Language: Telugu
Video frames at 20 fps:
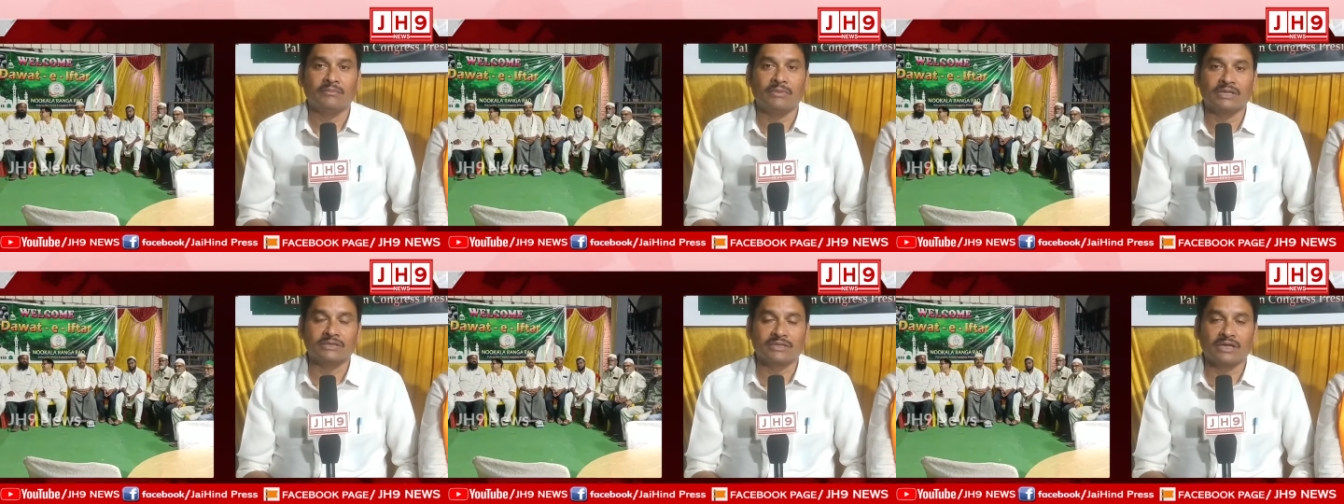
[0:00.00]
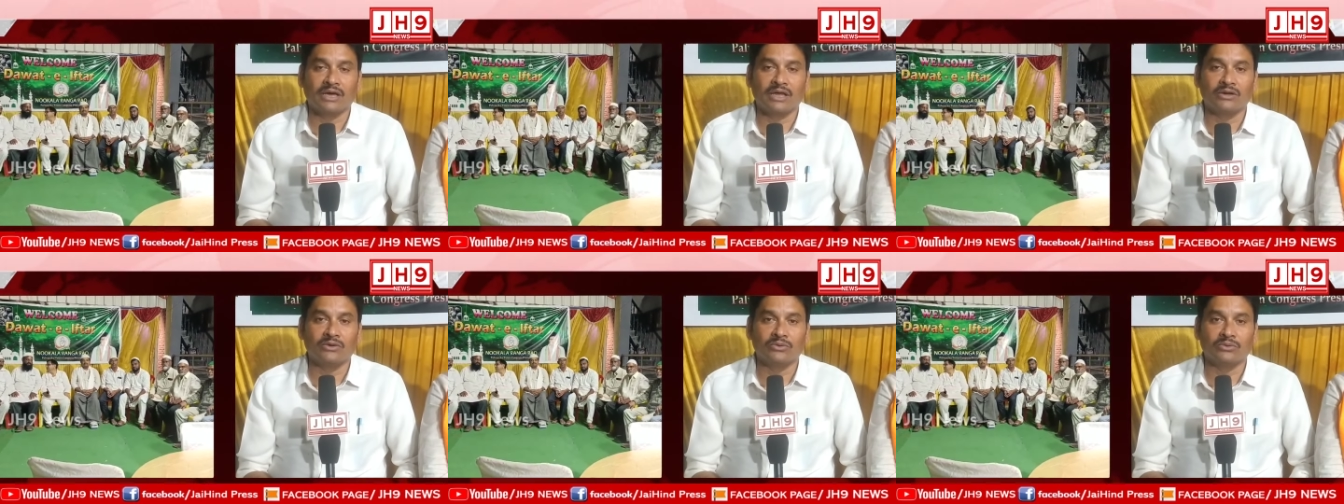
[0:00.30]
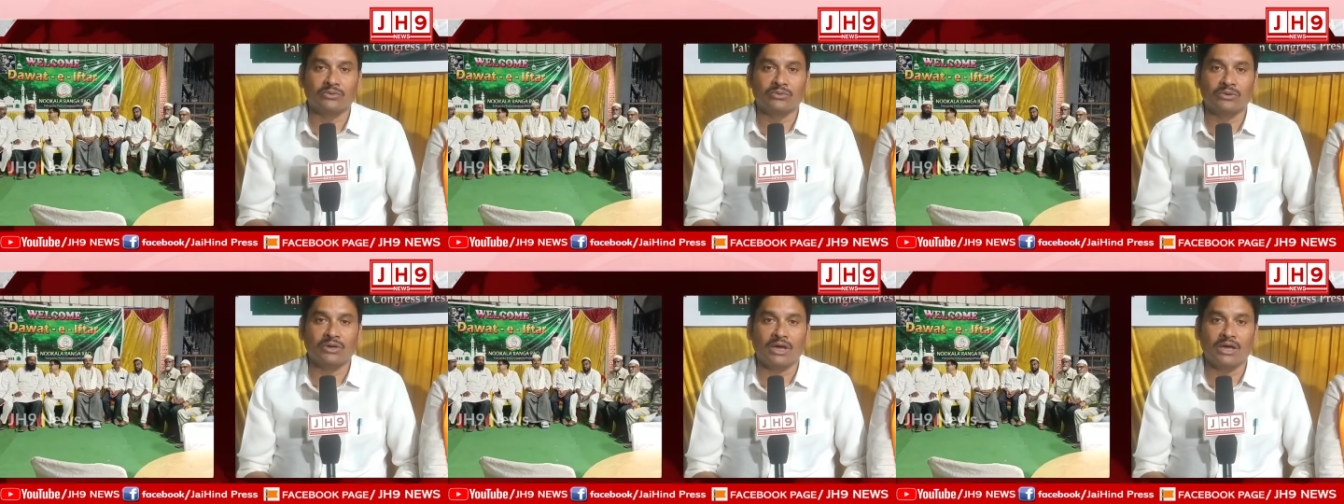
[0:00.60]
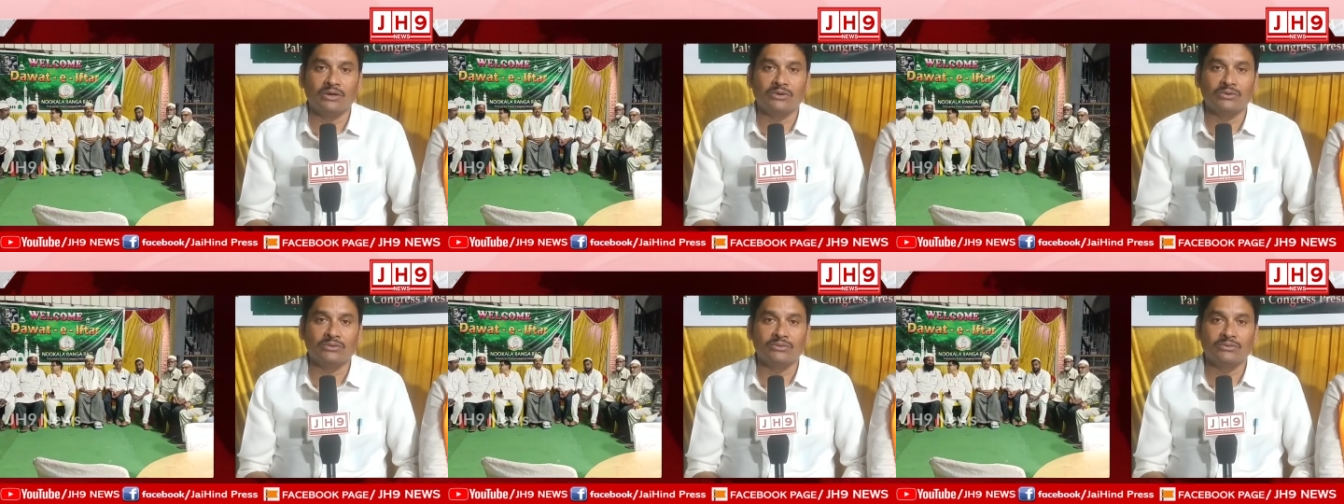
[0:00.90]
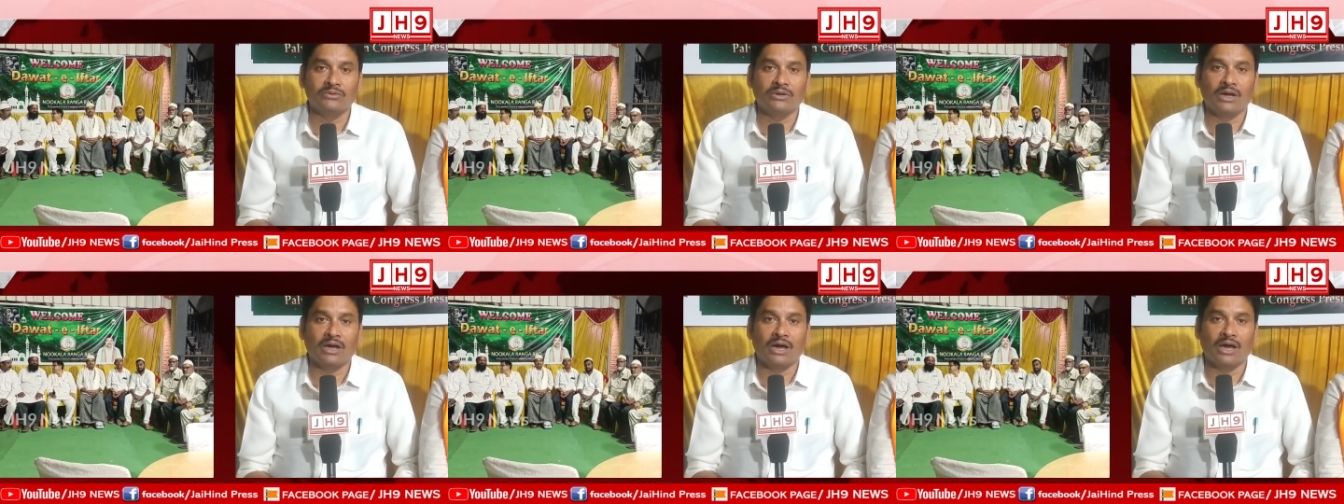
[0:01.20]
మతాలు కులాలు
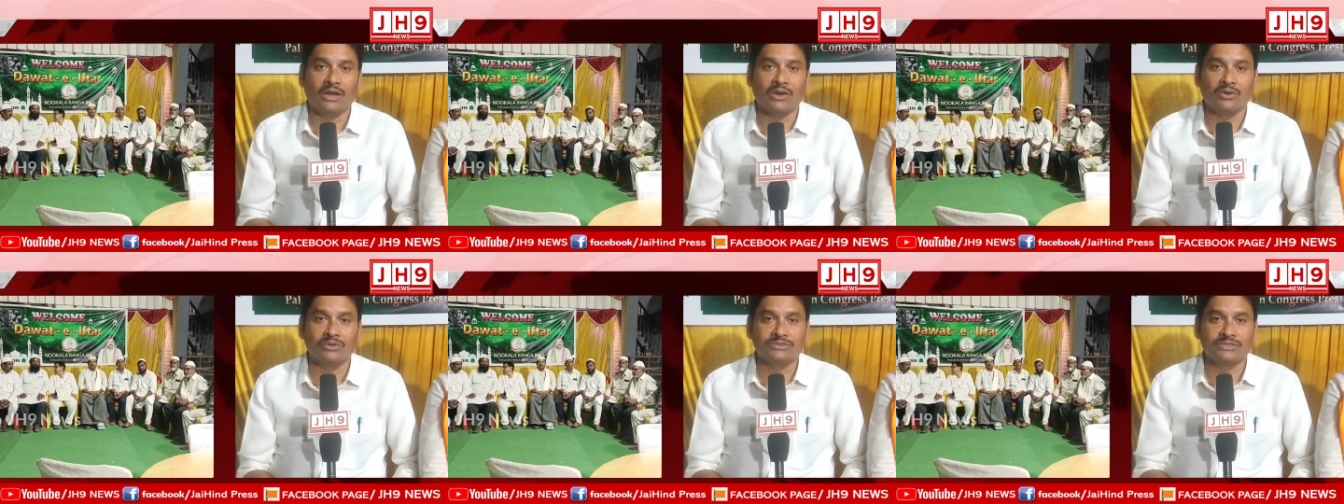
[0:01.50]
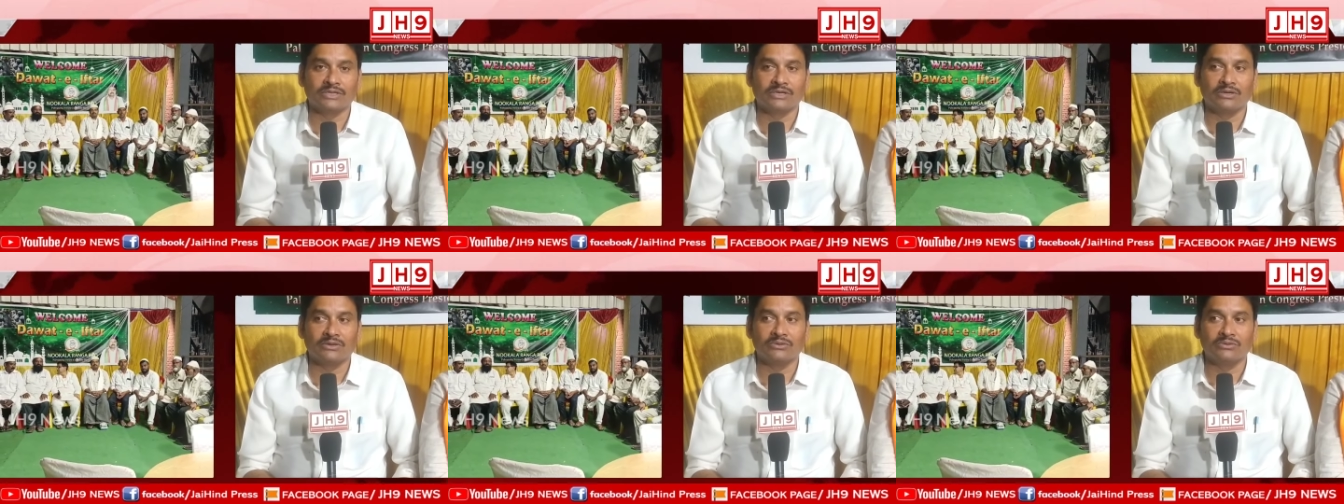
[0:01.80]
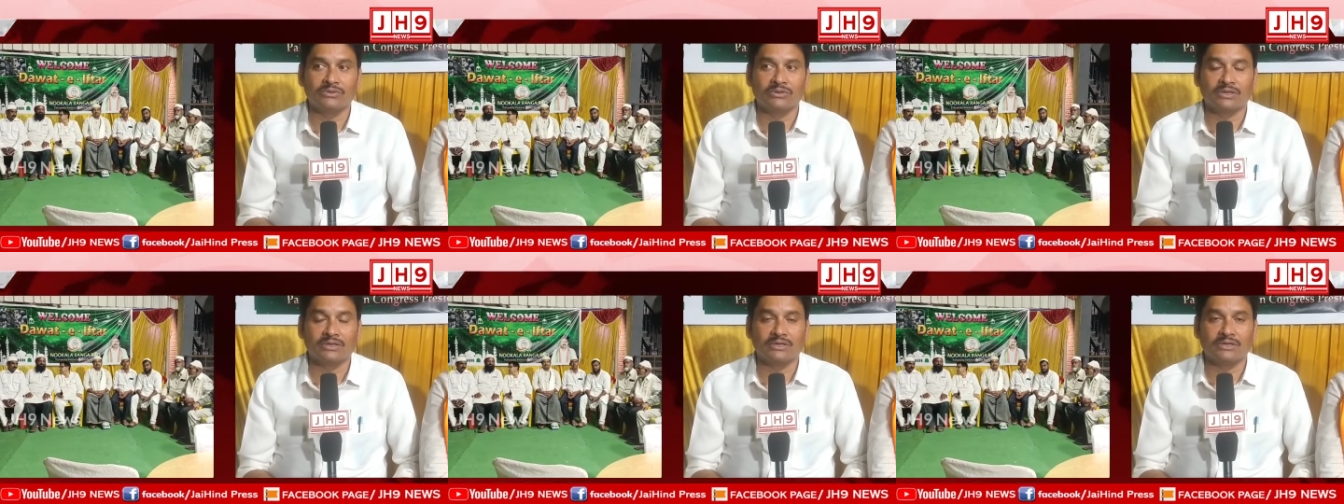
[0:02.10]
ఆలోచనలు